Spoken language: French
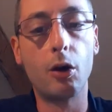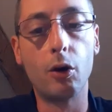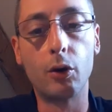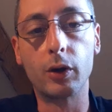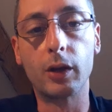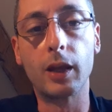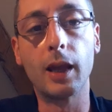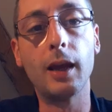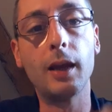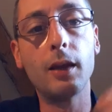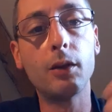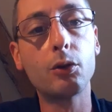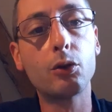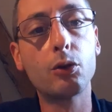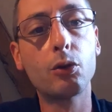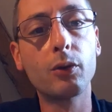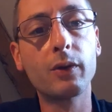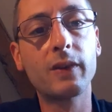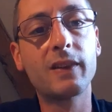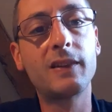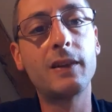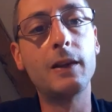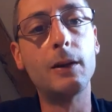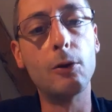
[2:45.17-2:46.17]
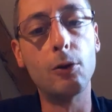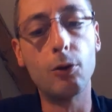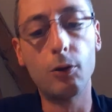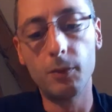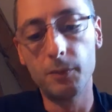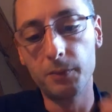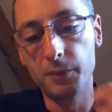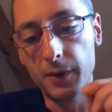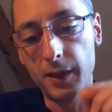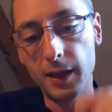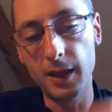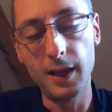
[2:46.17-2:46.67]
ok, ton
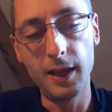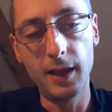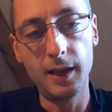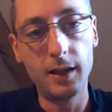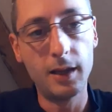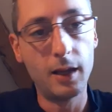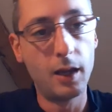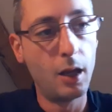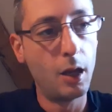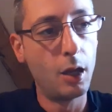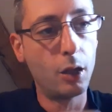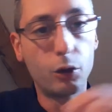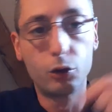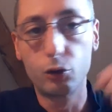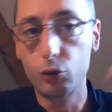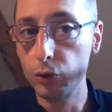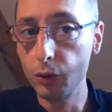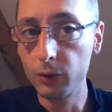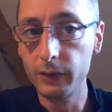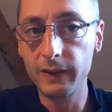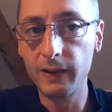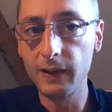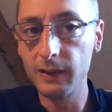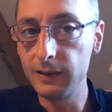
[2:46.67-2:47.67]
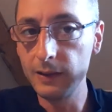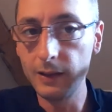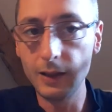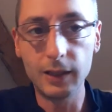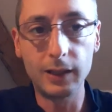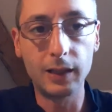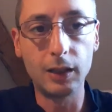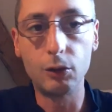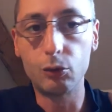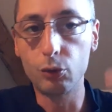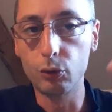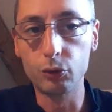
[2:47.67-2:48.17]
stylo, et toutes ces idées
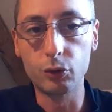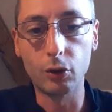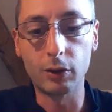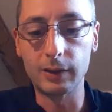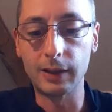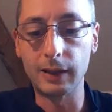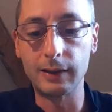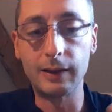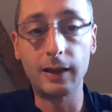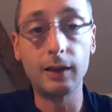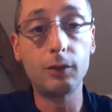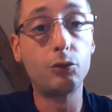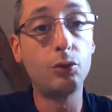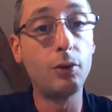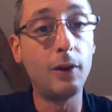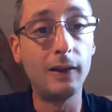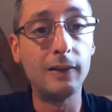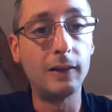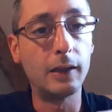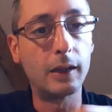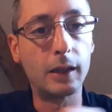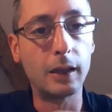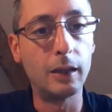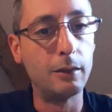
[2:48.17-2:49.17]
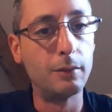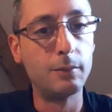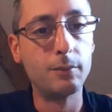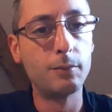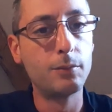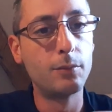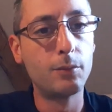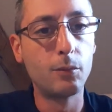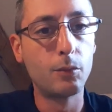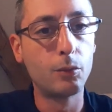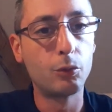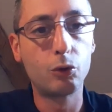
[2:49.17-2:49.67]
qui tombent dans ta tête, tu les écris,
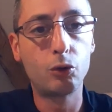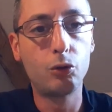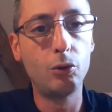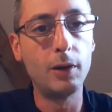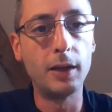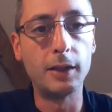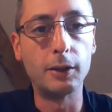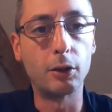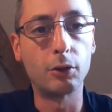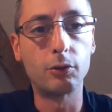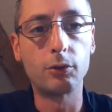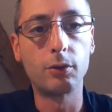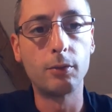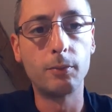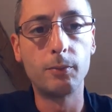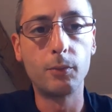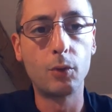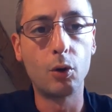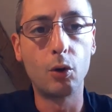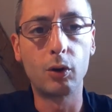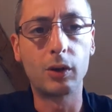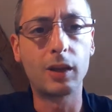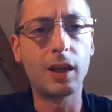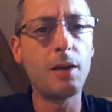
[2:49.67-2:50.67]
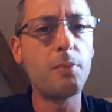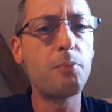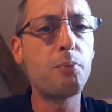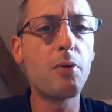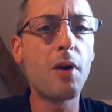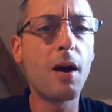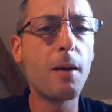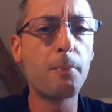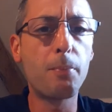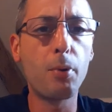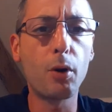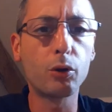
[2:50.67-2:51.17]
tu les notes. Ok, peu
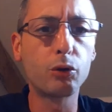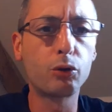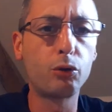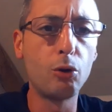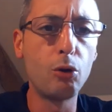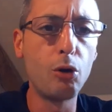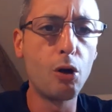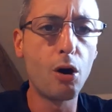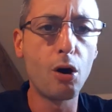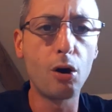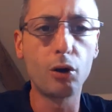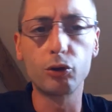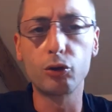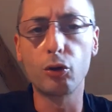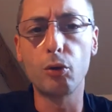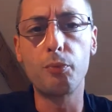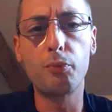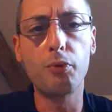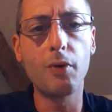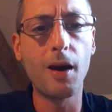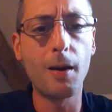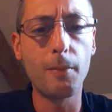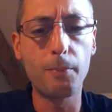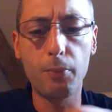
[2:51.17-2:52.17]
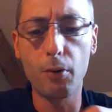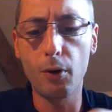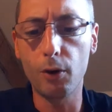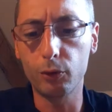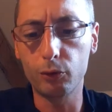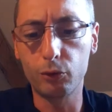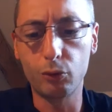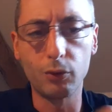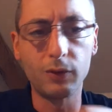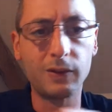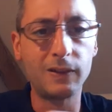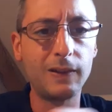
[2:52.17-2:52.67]
importe l'ordre, peu
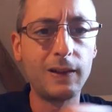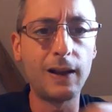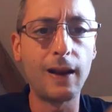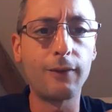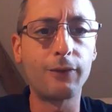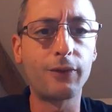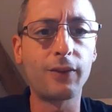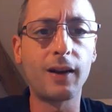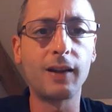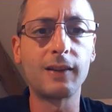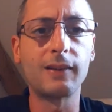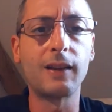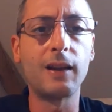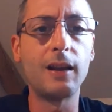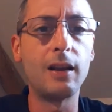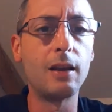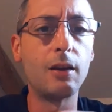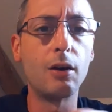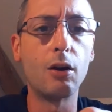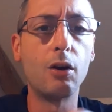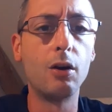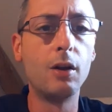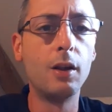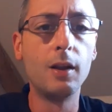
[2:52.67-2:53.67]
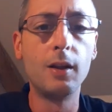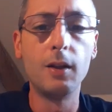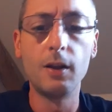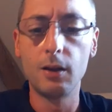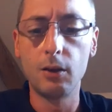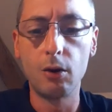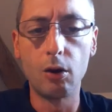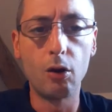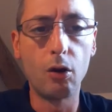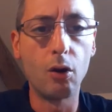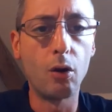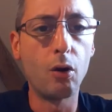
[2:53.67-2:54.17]
importe si la phrase elle est euh,
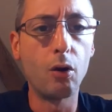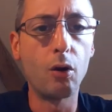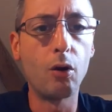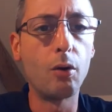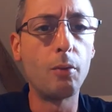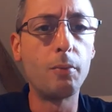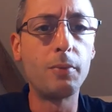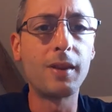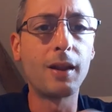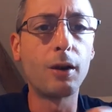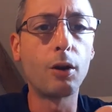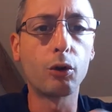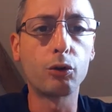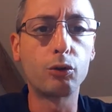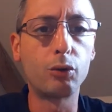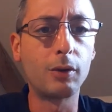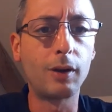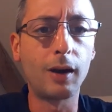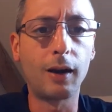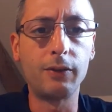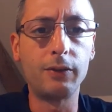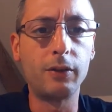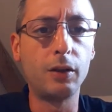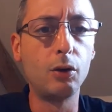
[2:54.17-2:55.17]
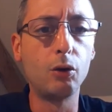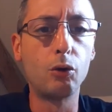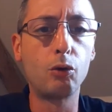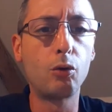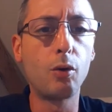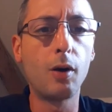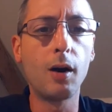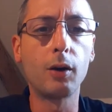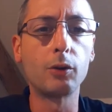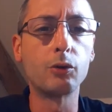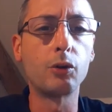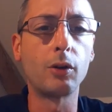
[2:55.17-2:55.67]
euh, bien orthographiée ou
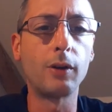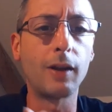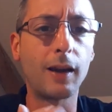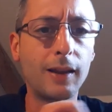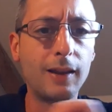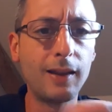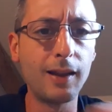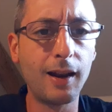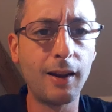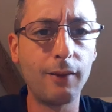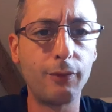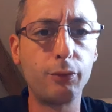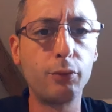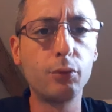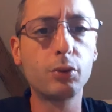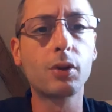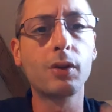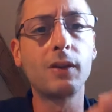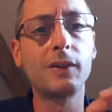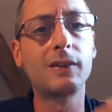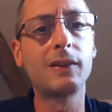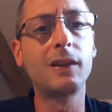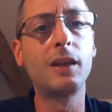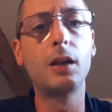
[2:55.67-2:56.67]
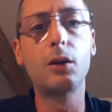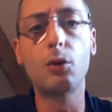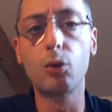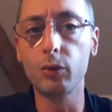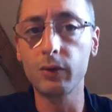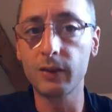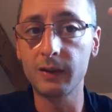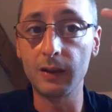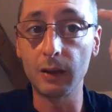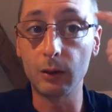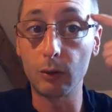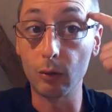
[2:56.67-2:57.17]
quoi, on n'en a rien à foutre. Ce qui
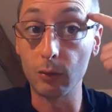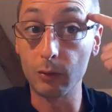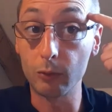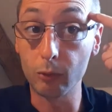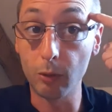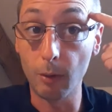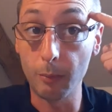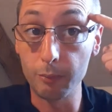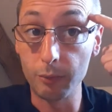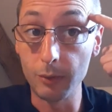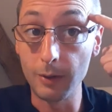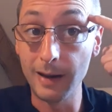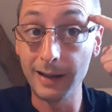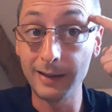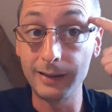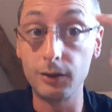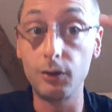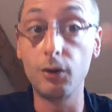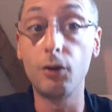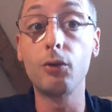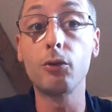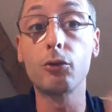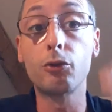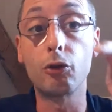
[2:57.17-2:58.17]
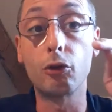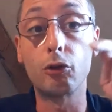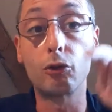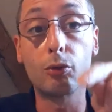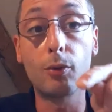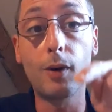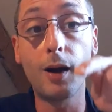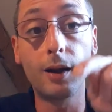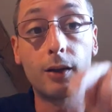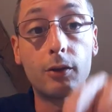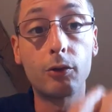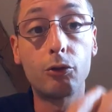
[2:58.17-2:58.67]
compte, c'est que ce soit plus là-dedans, ce
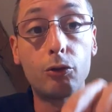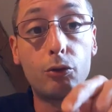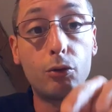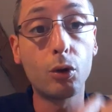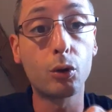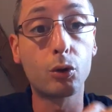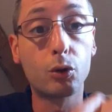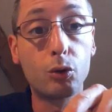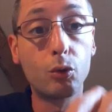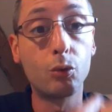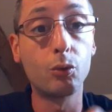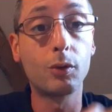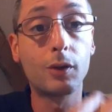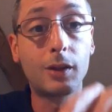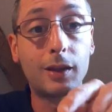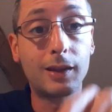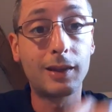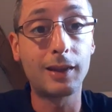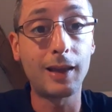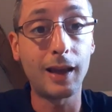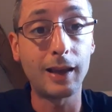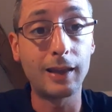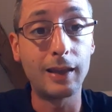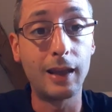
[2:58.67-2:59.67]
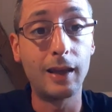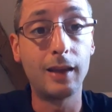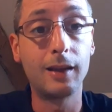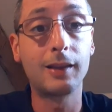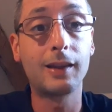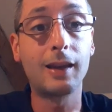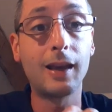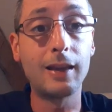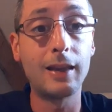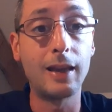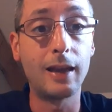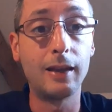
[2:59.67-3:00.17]
soit sur ton cahier.
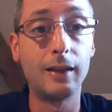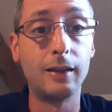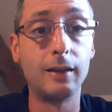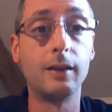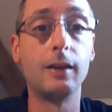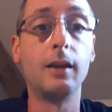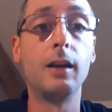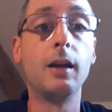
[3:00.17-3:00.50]
cahier.